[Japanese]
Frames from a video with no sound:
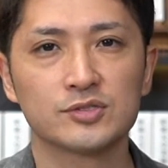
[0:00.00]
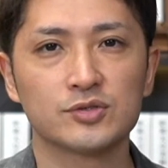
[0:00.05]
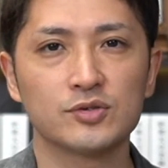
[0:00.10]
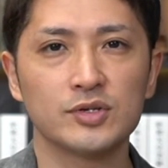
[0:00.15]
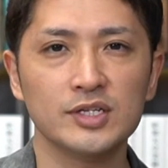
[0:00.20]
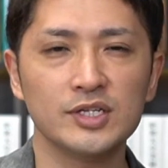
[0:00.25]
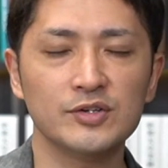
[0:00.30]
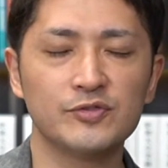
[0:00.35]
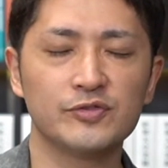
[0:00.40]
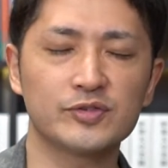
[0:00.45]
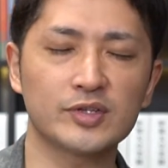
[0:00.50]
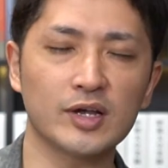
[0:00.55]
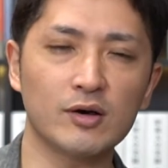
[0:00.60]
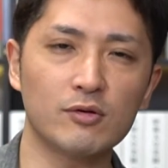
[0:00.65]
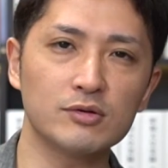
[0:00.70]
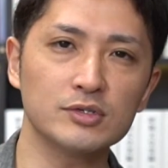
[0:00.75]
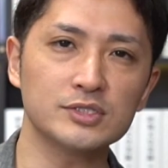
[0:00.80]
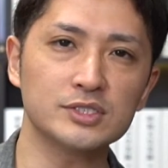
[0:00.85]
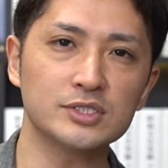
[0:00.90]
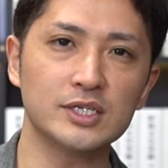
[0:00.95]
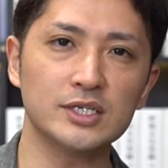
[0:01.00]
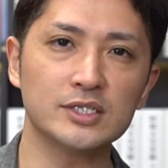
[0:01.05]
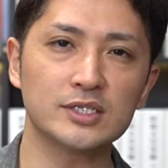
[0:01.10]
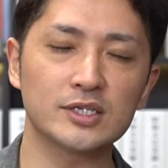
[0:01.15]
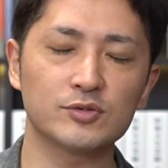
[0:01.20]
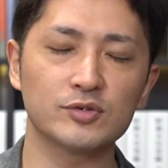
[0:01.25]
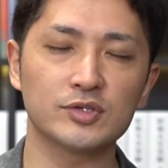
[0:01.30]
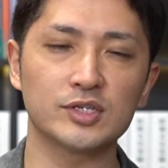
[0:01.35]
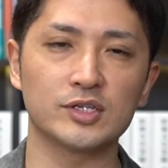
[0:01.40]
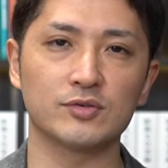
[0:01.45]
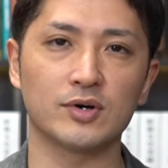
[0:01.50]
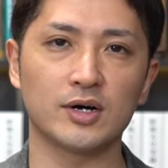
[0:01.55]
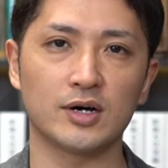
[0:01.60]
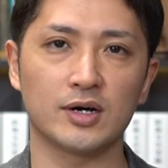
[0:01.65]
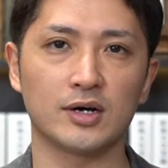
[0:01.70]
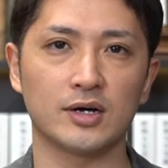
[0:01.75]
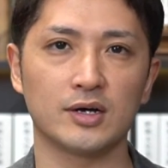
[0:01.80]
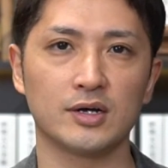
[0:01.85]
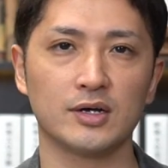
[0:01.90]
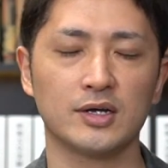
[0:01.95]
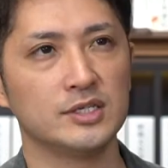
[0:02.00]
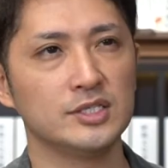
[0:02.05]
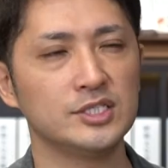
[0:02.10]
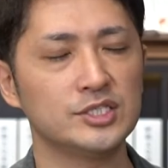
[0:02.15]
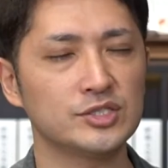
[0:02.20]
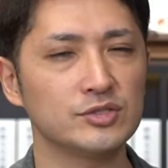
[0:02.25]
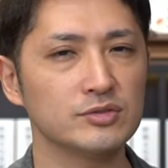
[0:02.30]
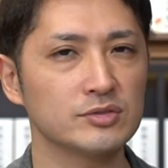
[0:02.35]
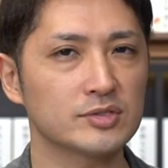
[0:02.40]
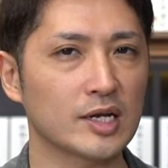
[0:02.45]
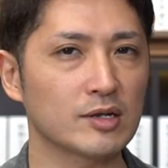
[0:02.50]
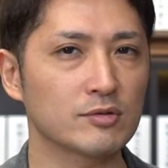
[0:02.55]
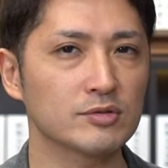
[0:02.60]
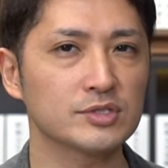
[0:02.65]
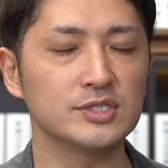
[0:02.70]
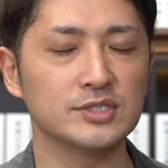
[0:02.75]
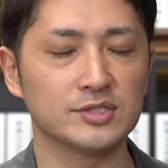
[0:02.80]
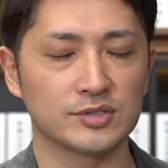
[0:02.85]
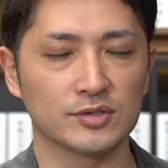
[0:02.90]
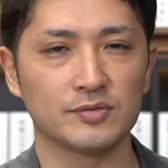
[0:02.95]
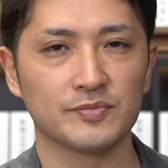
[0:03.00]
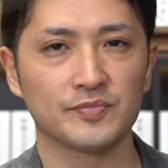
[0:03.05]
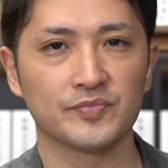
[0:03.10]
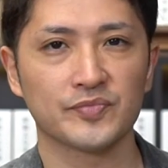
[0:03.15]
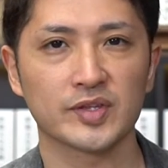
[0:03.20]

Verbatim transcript: それに蓋をしていた時は一瞬楽しいんですよ。